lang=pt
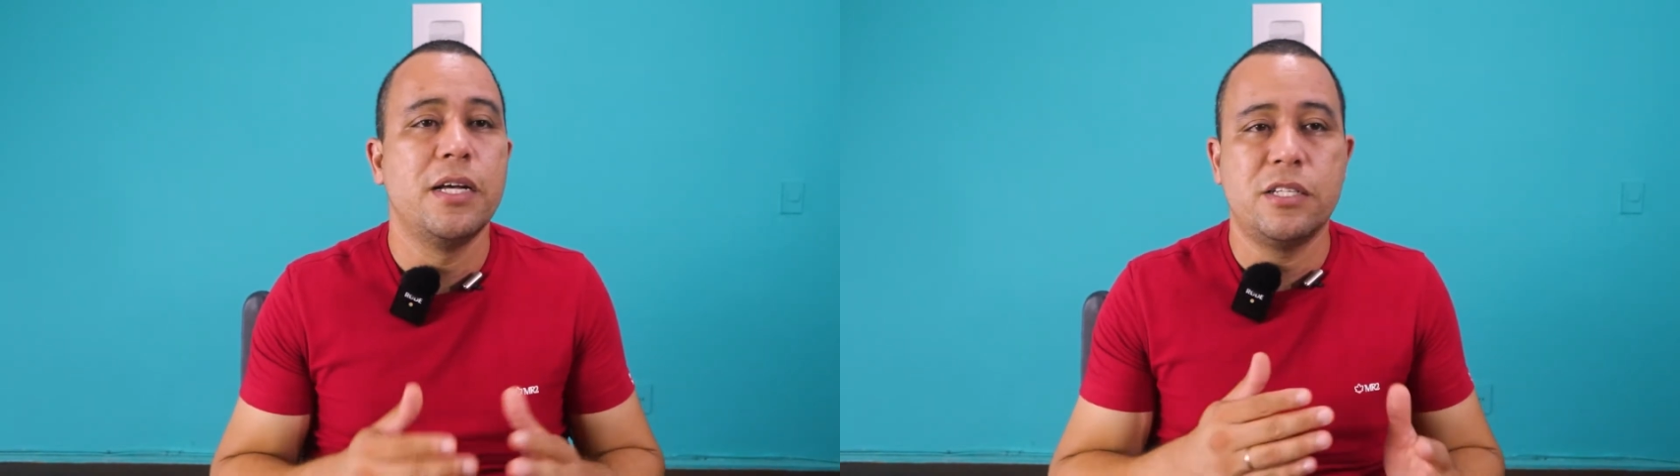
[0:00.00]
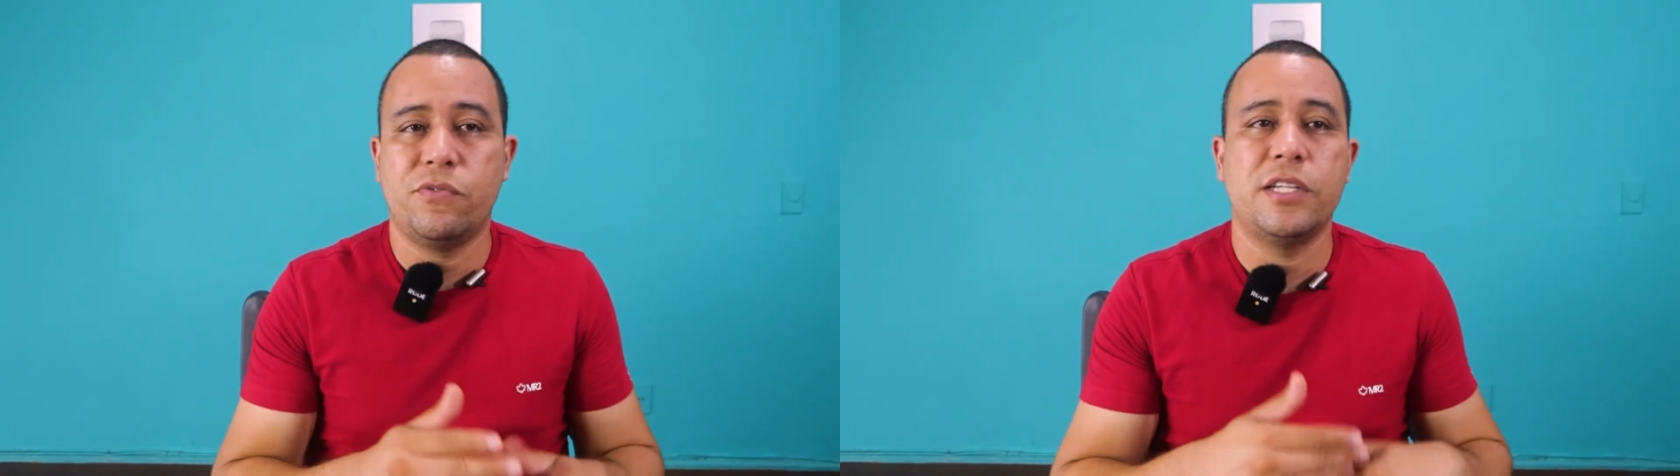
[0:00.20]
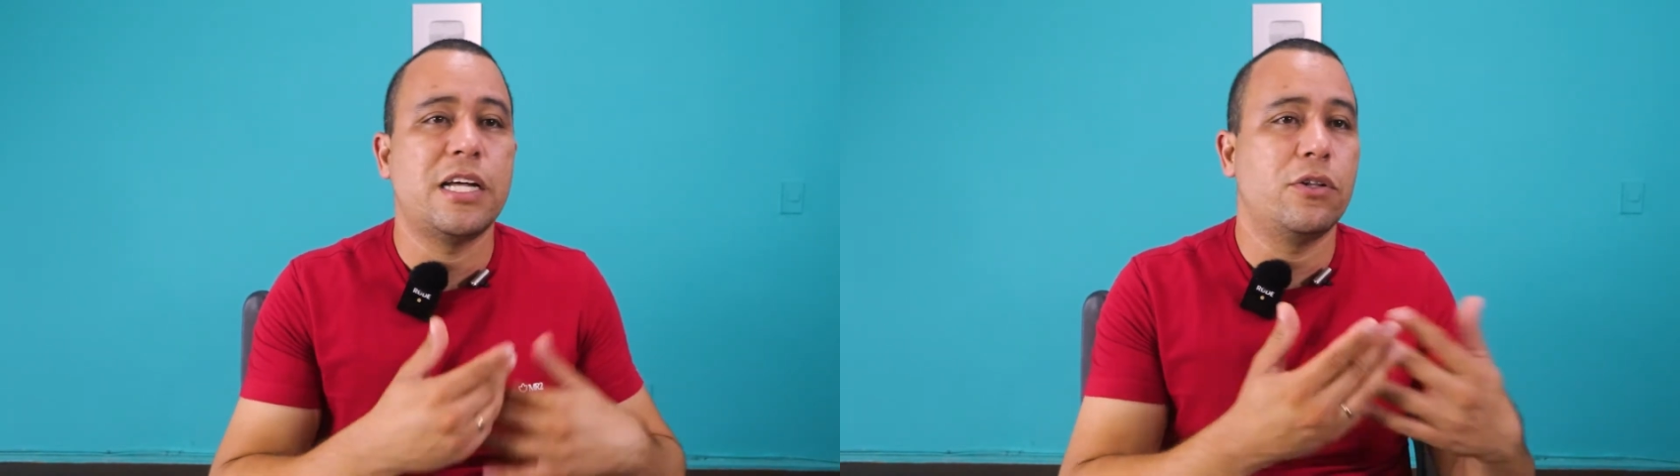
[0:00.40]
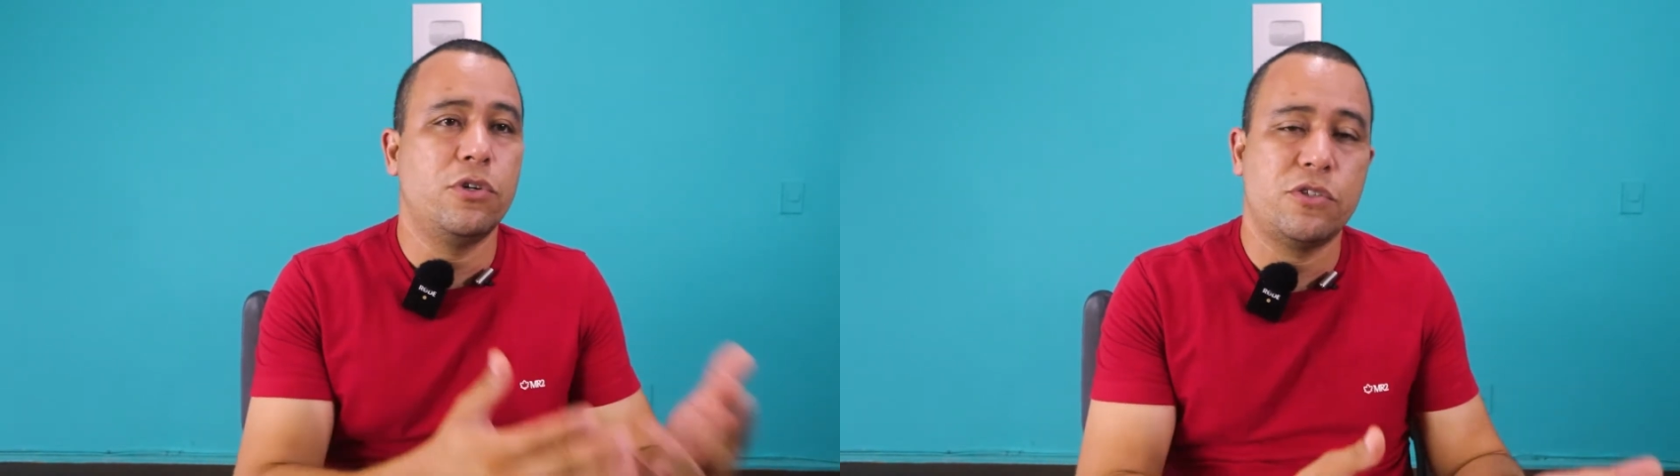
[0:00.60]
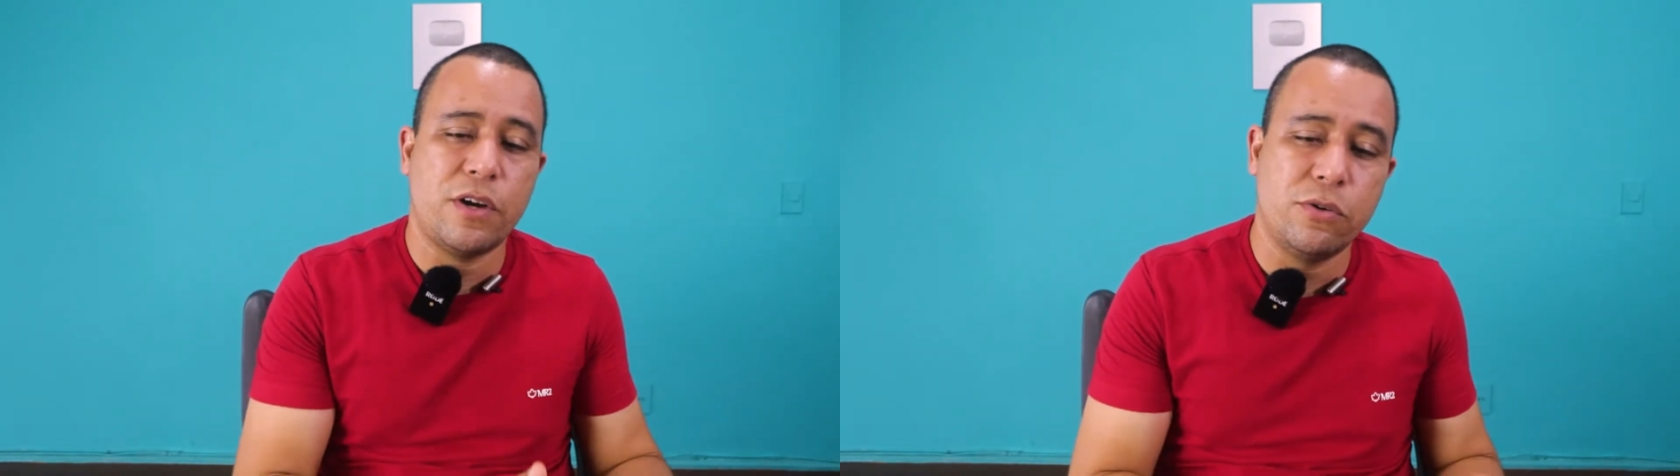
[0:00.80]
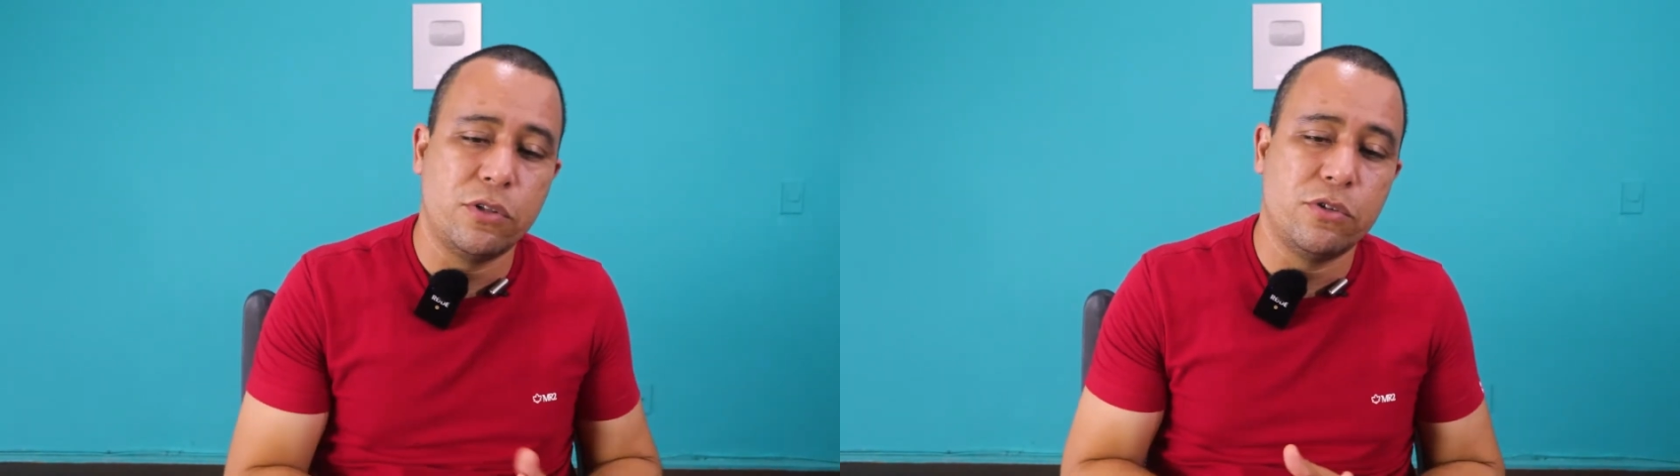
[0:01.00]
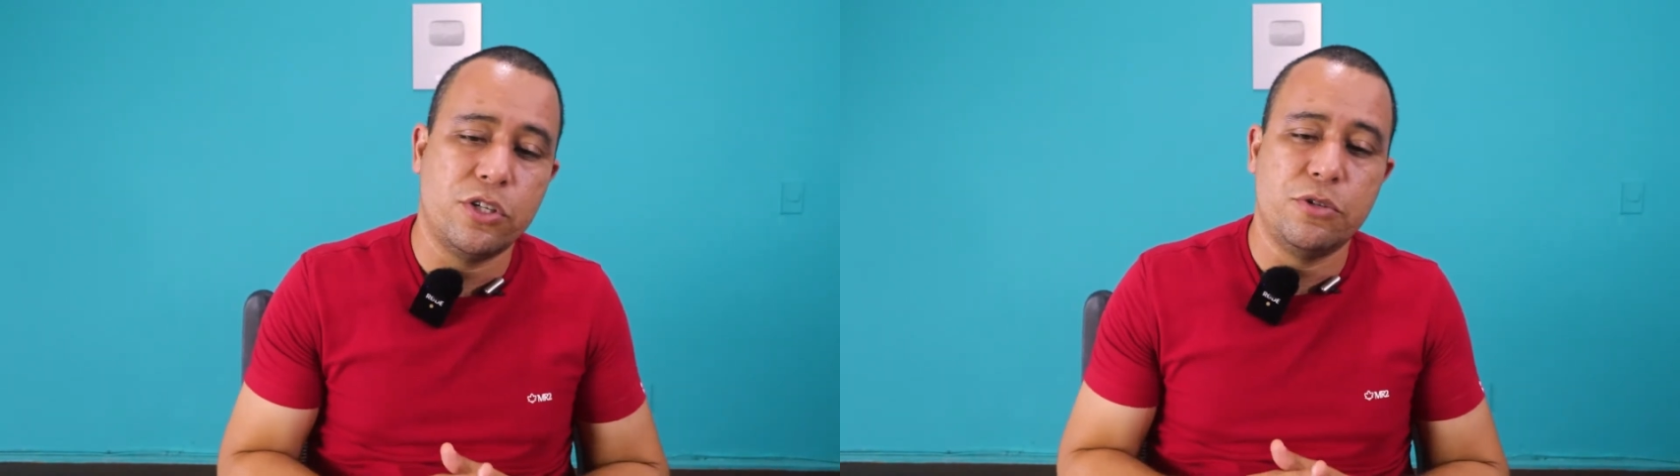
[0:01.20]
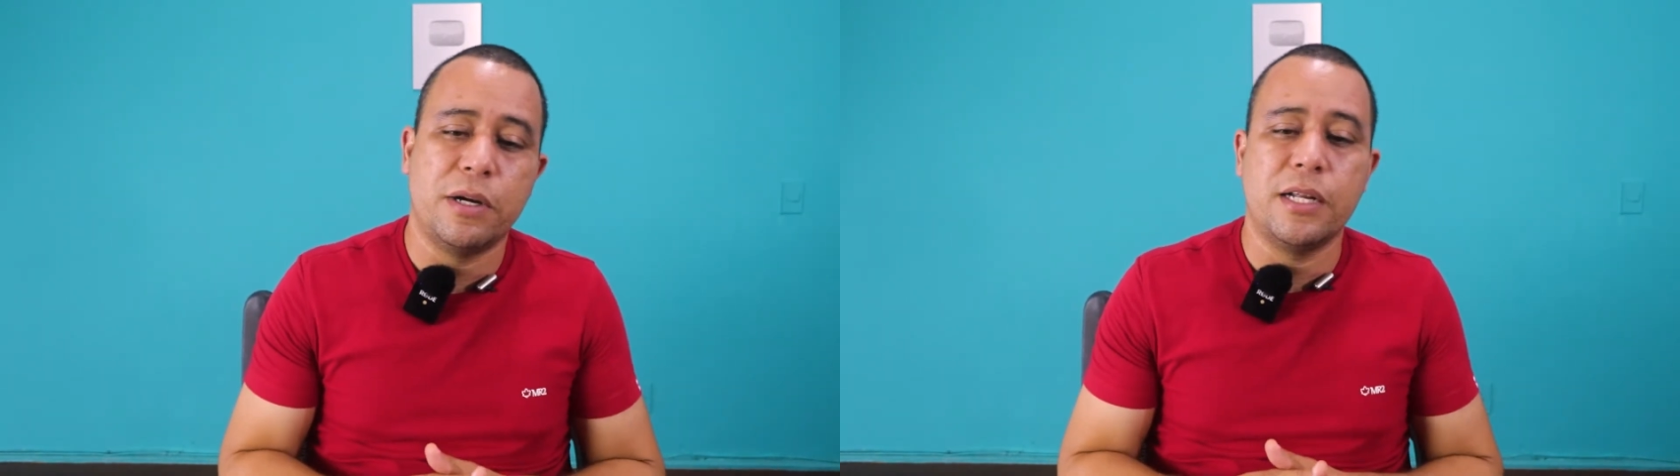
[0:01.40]
se fez à noite, faz no outro
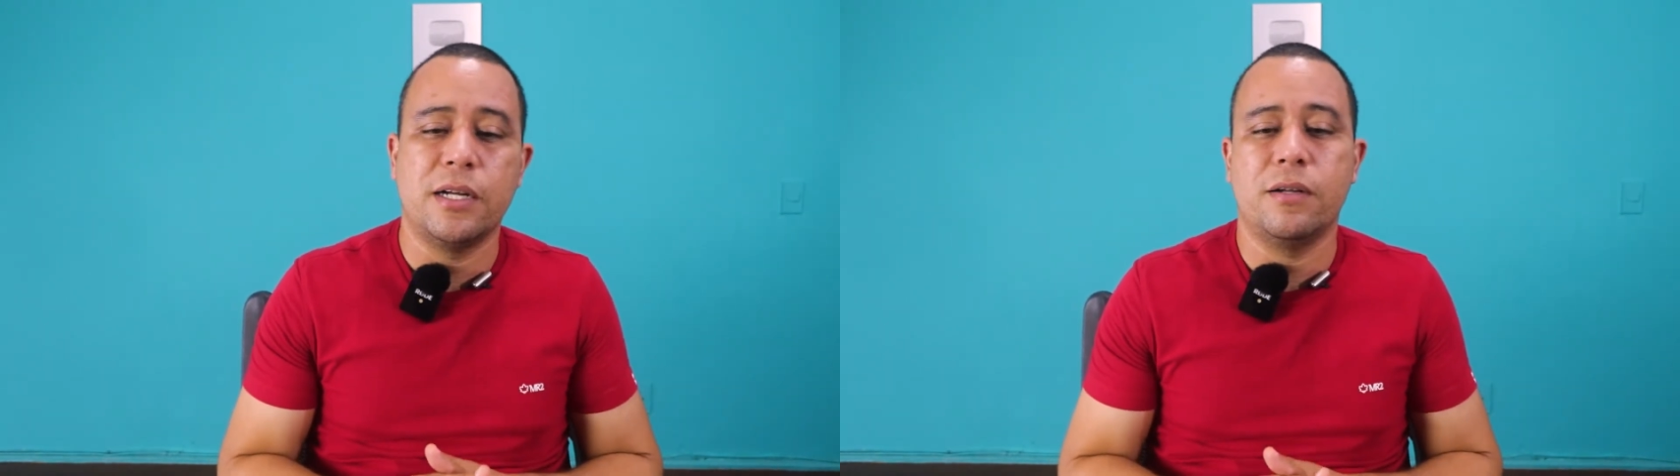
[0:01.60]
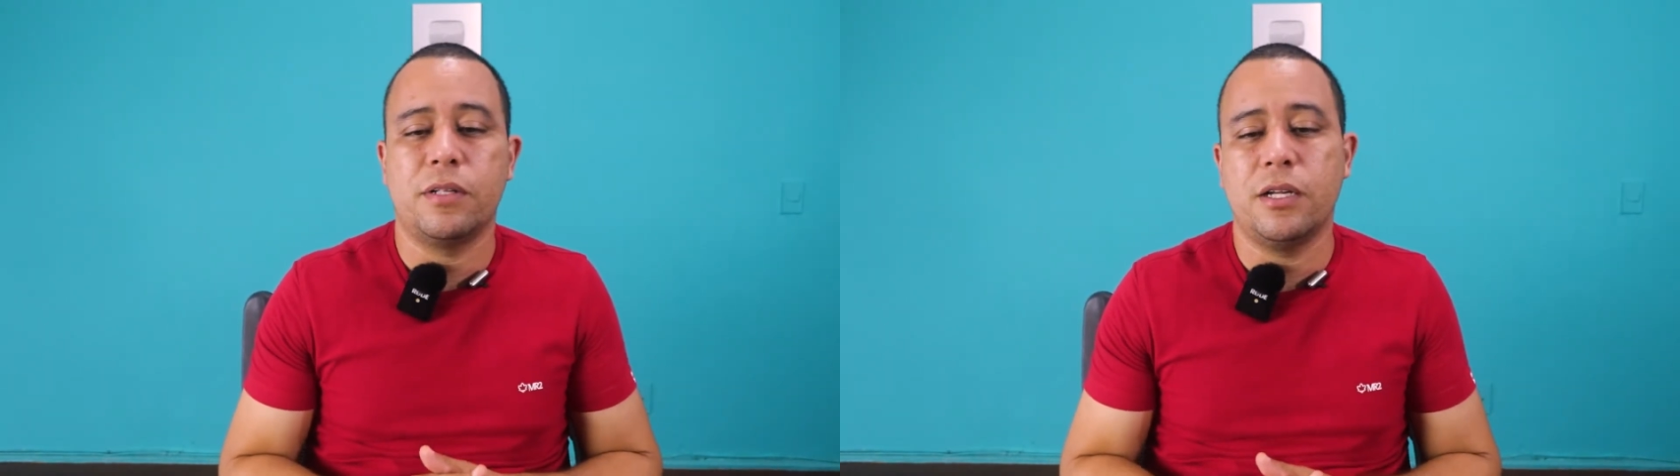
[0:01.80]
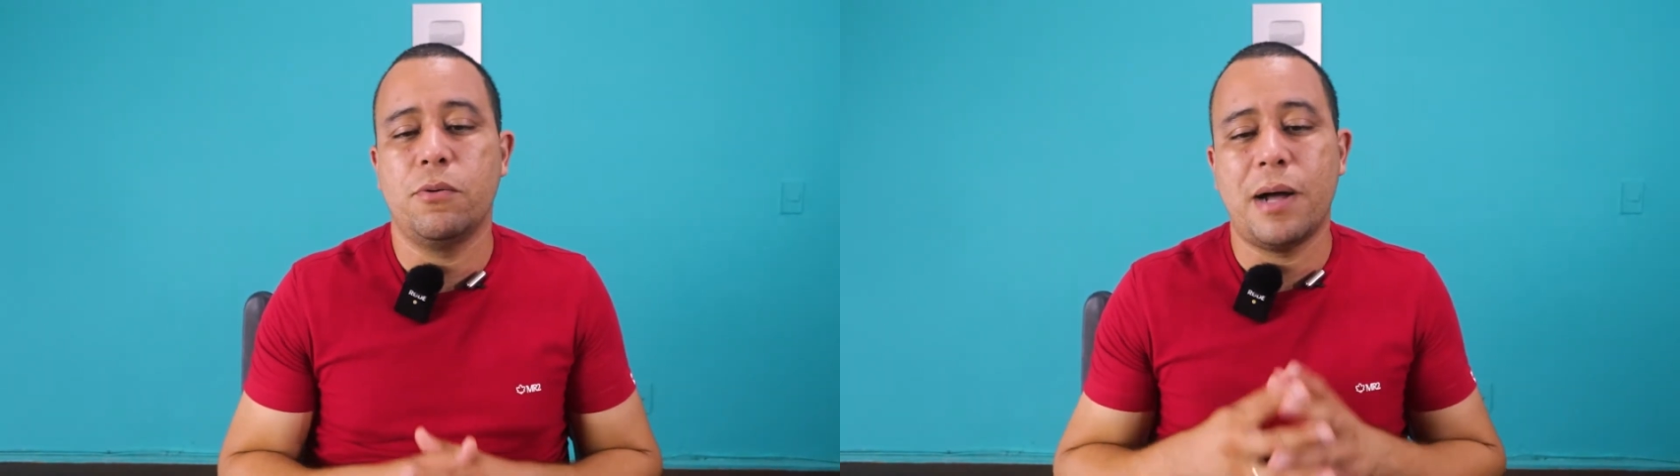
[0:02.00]
dia de manhã, entendeu?